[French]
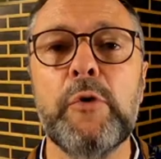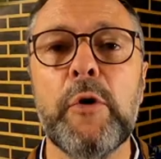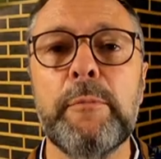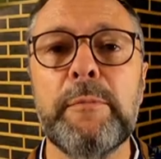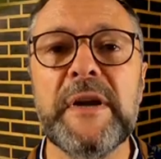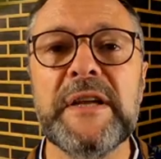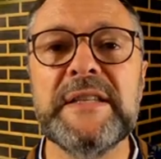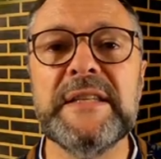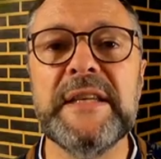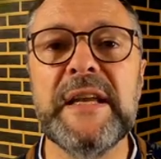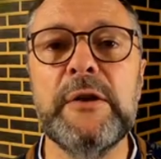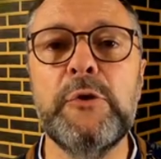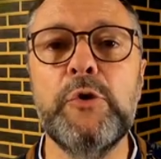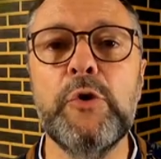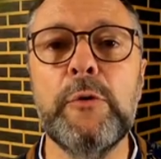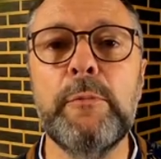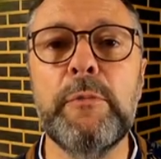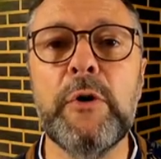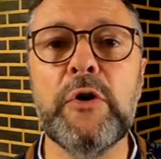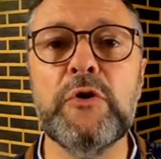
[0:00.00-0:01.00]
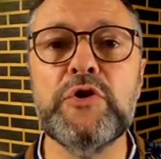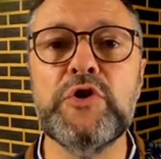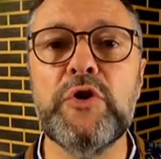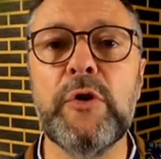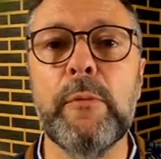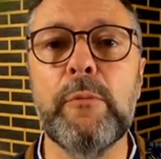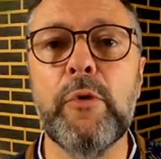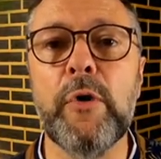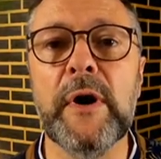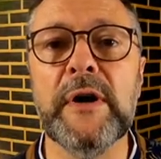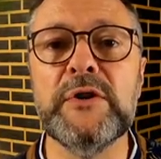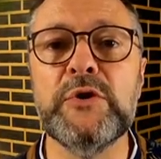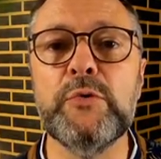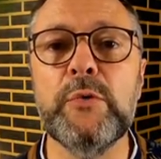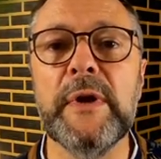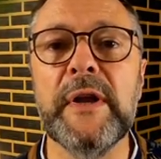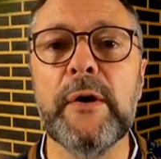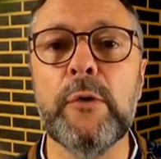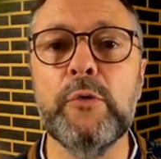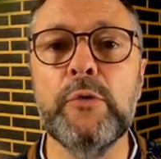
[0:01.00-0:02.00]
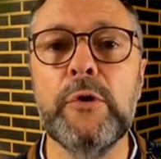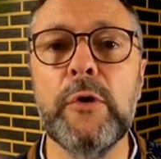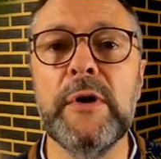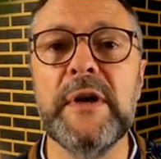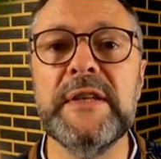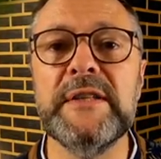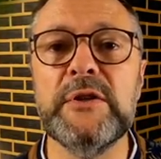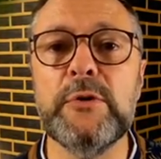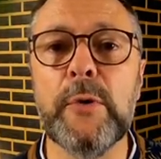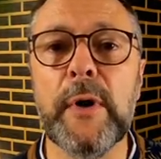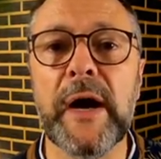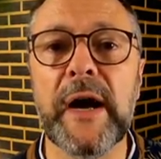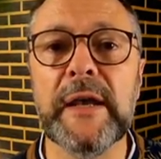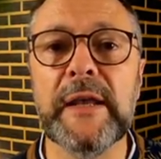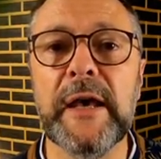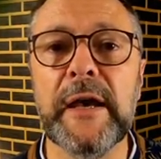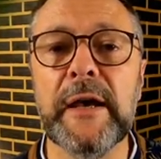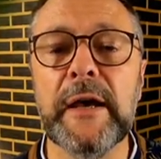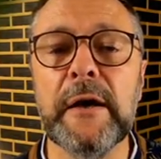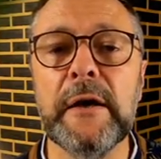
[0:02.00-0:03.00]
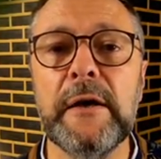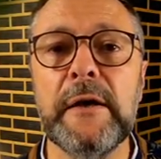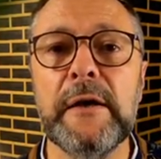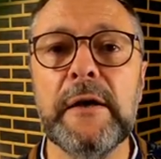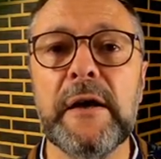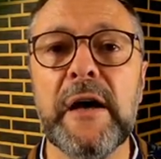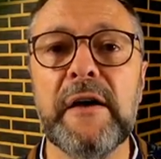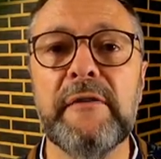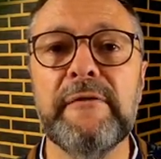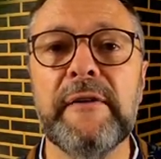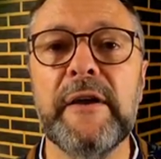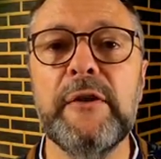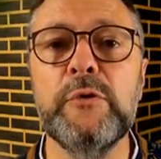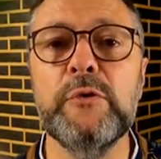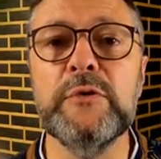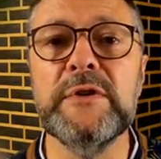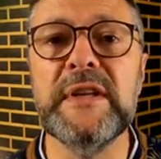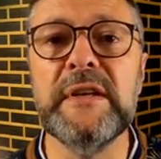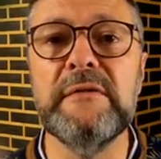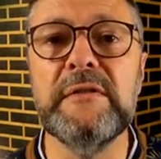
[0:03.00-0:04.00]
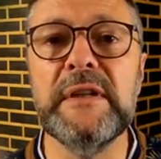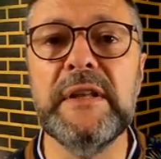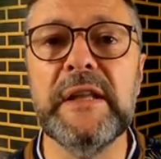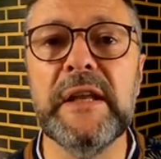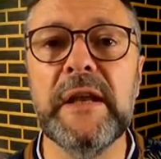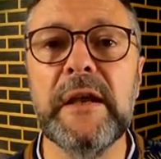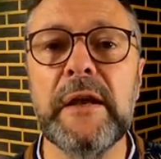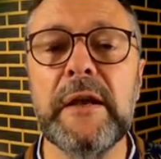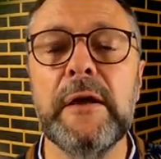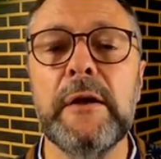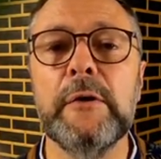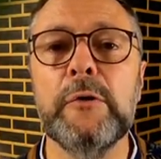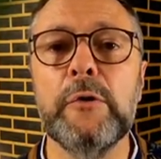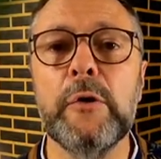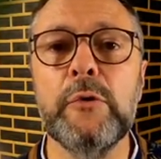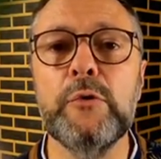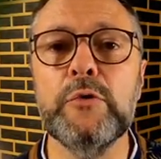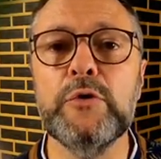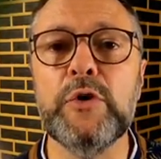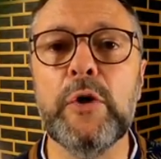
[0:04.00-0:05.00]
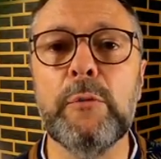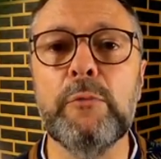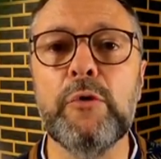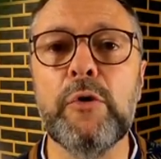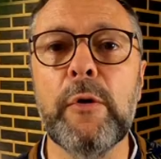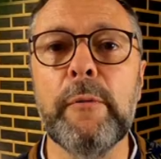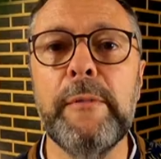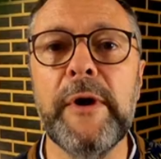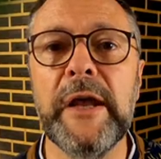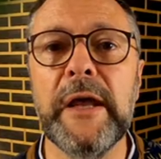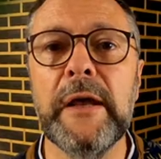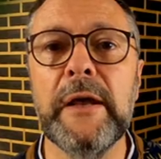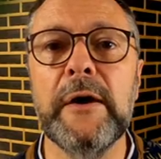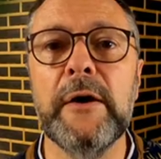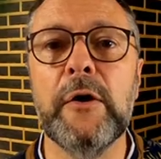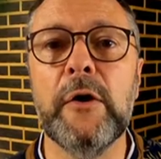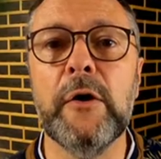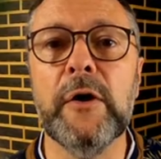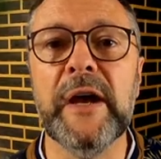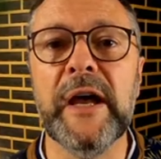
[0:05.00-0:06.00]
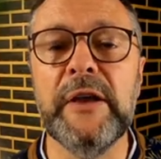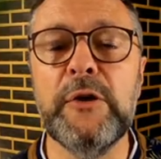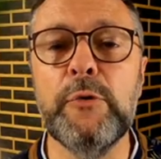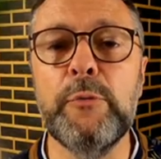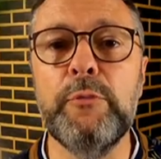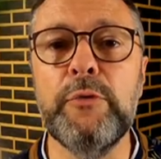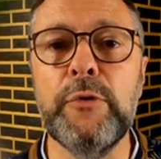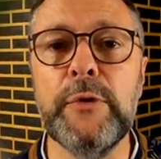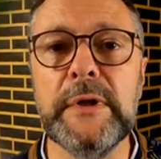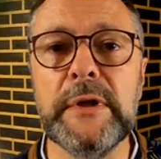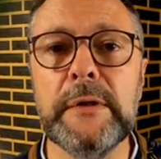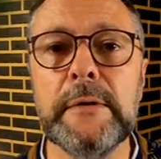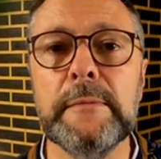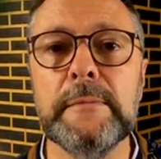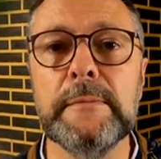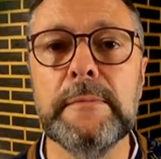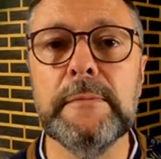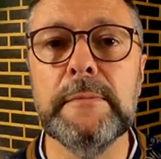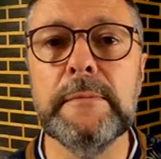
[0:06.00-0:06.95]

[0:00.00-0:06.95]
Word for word: pour placer deux planches en bois sous les roues de l'essieu arrière afin de nous éviter de nous embourber en cas de pluie.